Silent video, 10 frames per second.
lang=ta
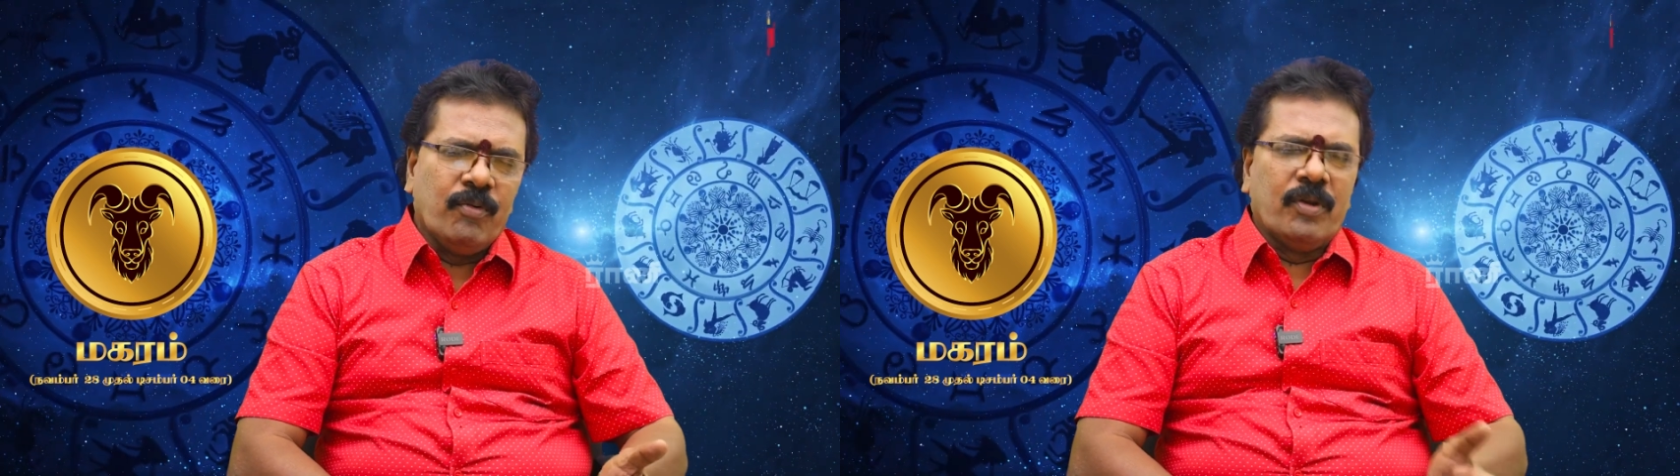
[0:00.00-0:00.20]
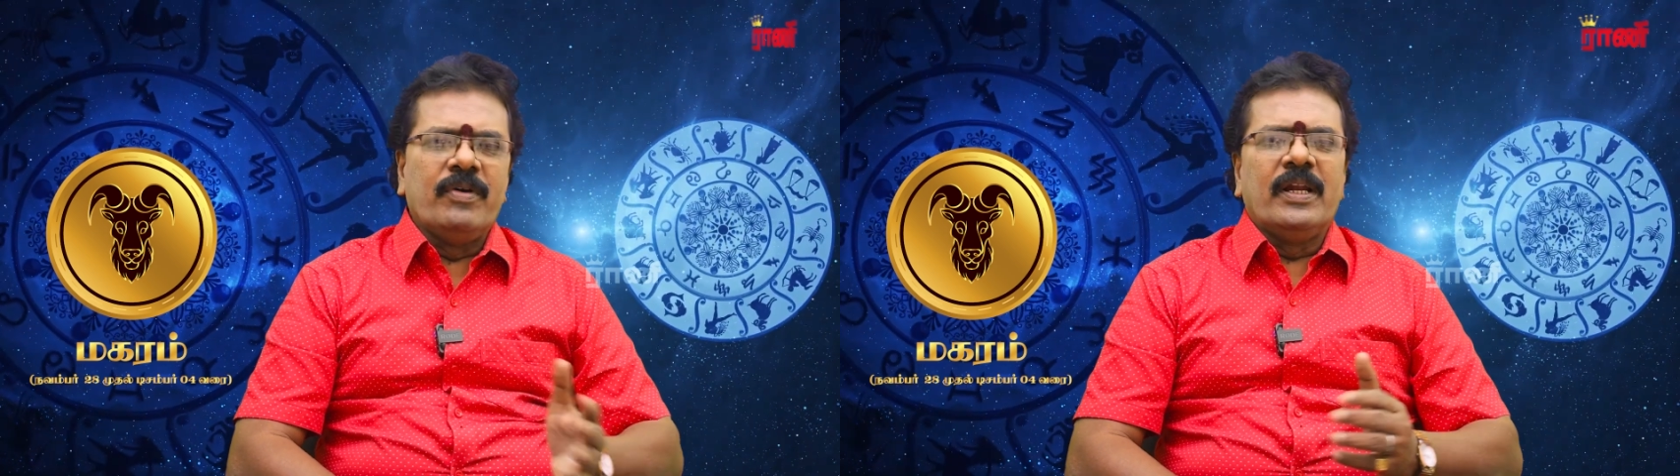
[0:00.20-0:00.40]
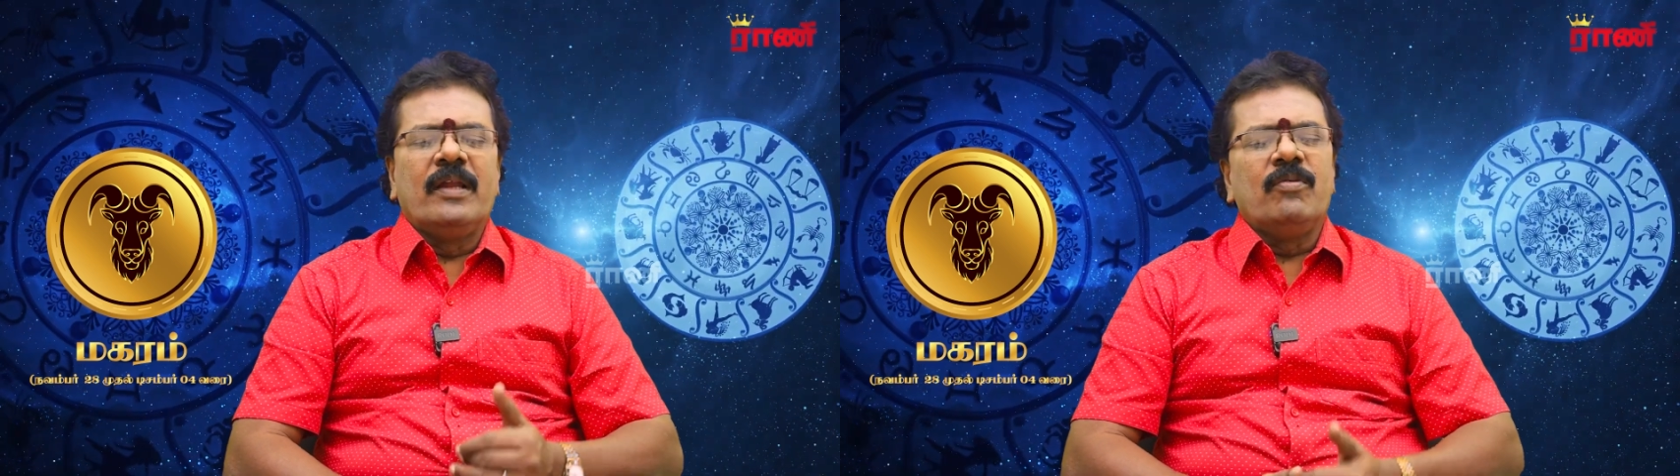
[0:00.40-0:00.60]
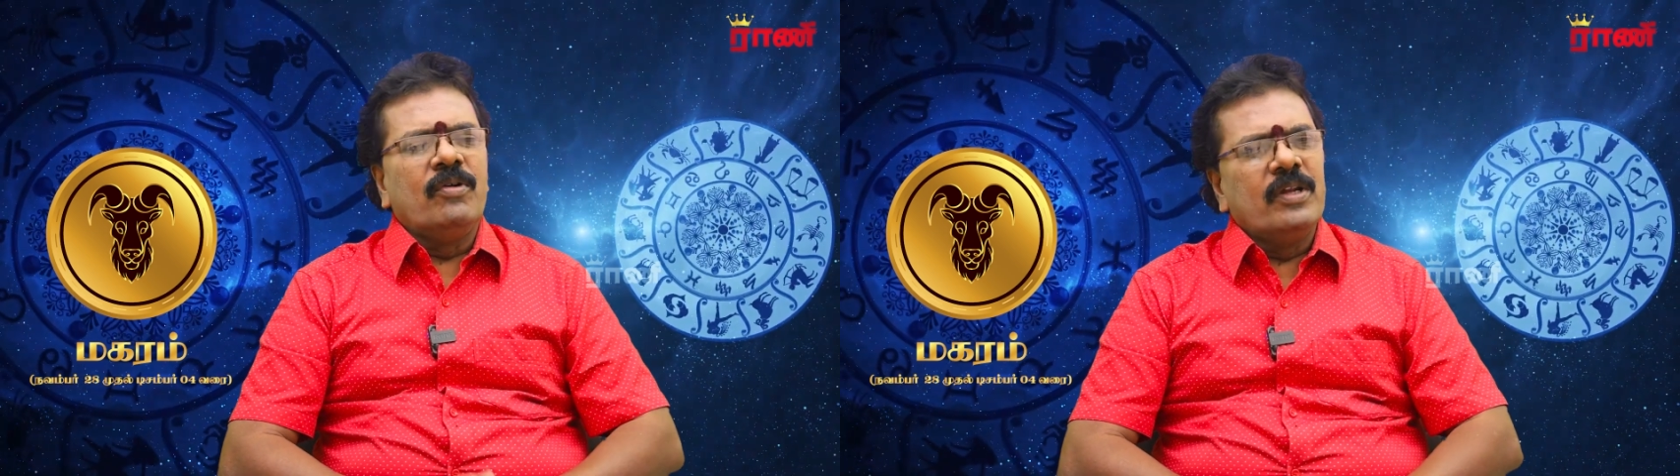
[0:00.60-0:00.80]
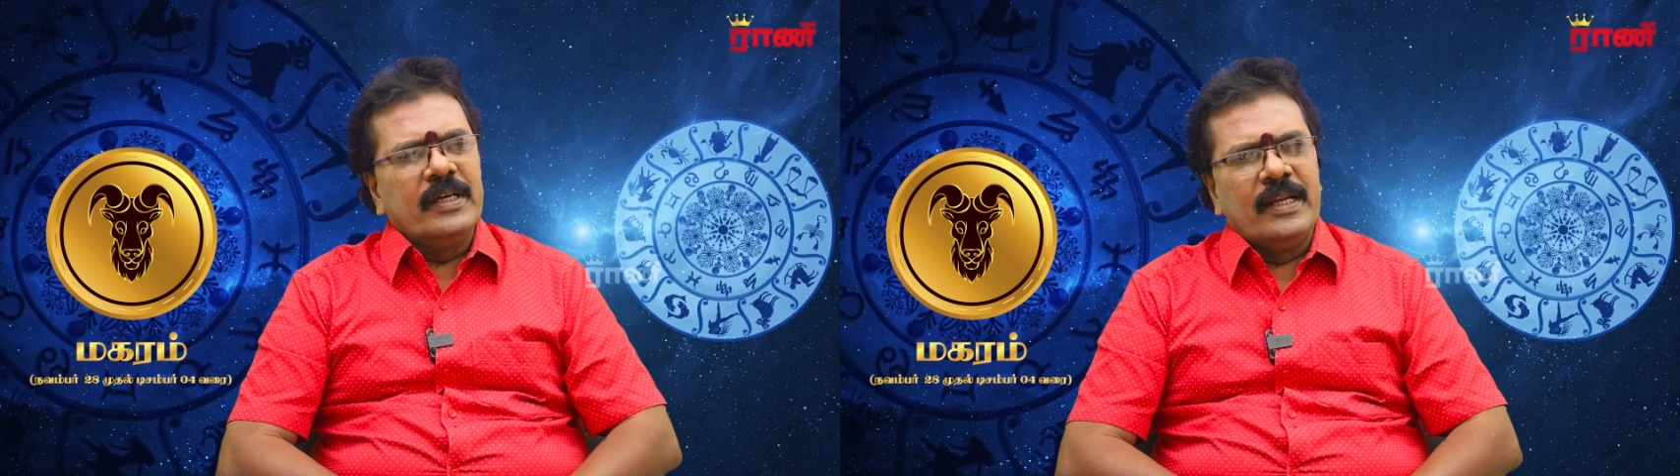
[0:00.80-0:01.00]
உறவுகளால்
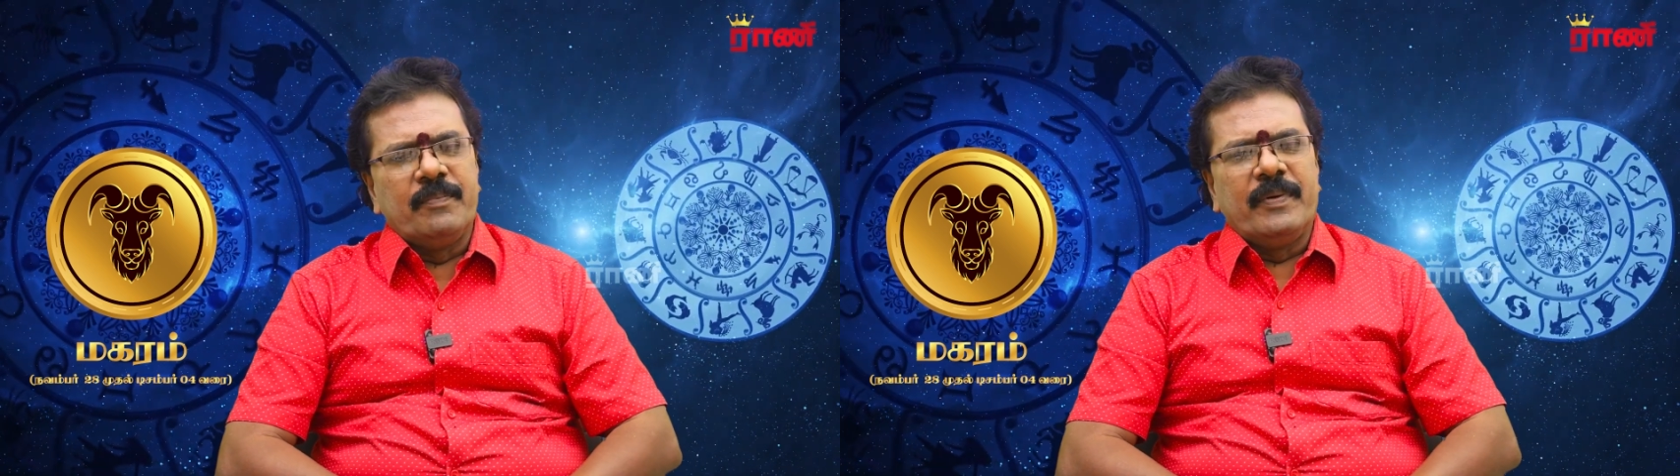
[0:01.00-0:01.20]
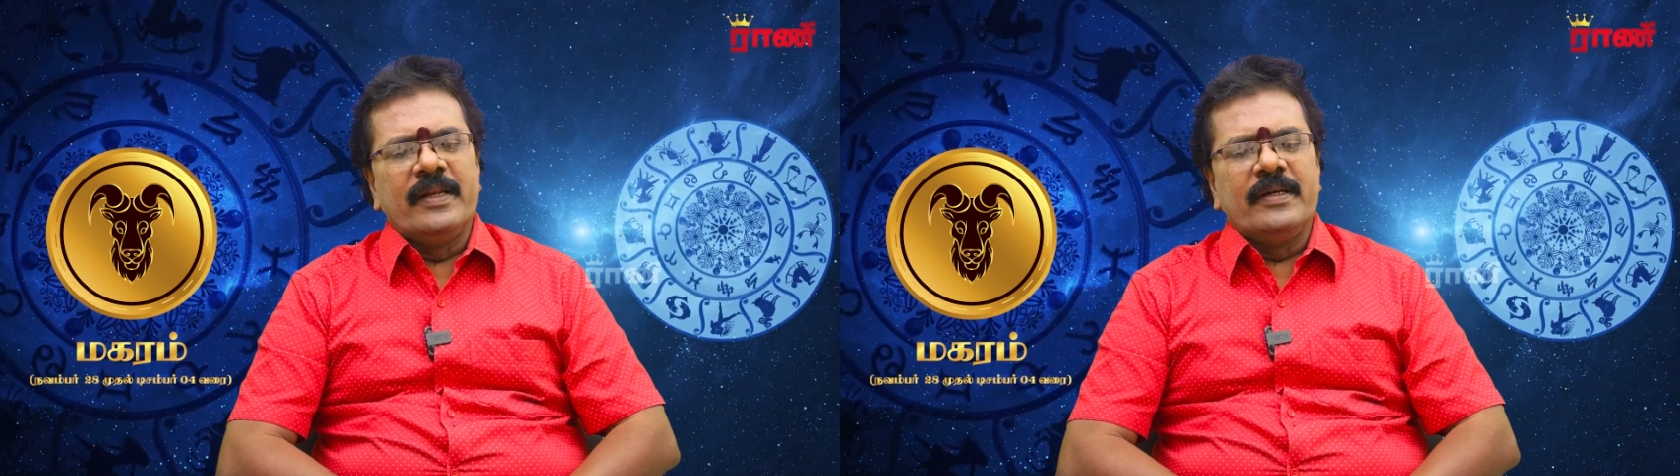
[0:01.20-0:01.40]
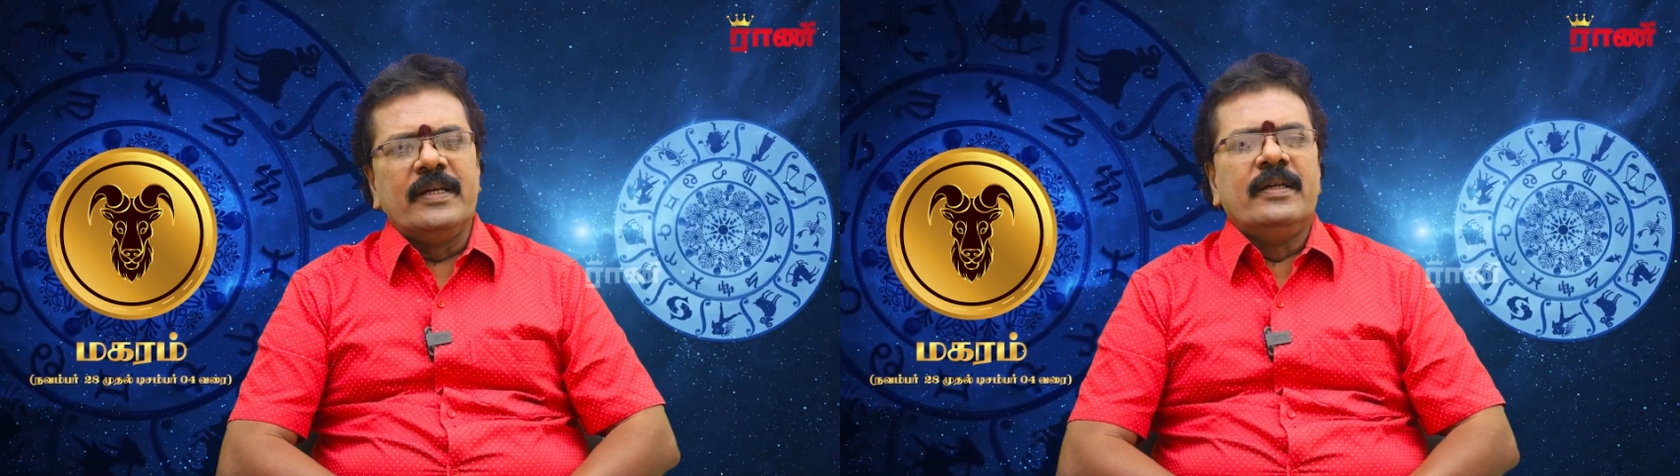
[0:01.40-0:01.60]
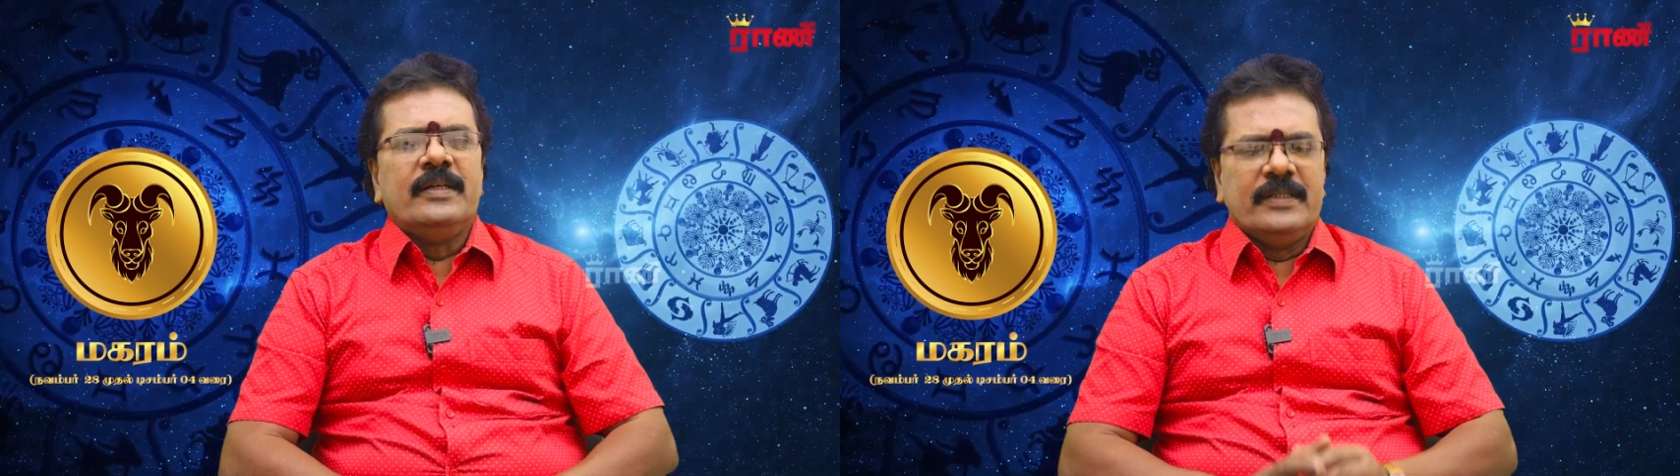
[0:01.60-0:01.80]
உங்களுக்கு நற்பலன்கள்